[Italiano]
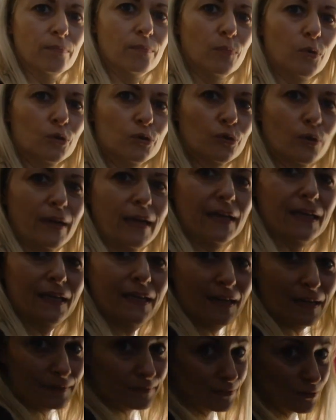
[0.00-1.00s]
molto
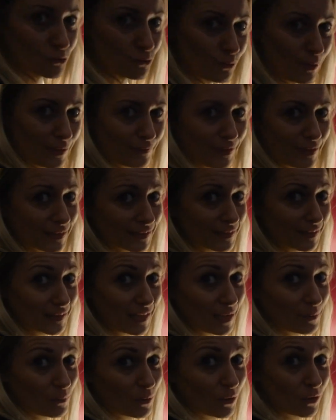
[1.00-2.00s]
carina sulla vanity
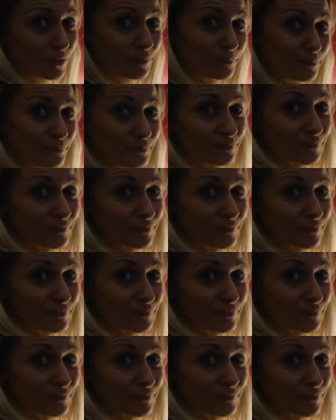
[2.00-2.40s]
table.